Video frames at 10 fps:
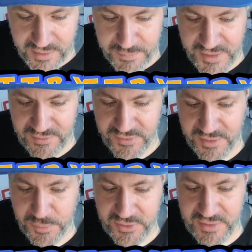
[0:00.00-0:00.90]

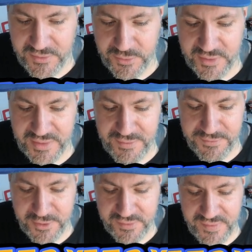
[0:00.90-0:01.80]
Magnifique petite
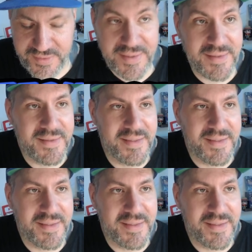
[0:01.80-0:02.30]
reverse, les gars.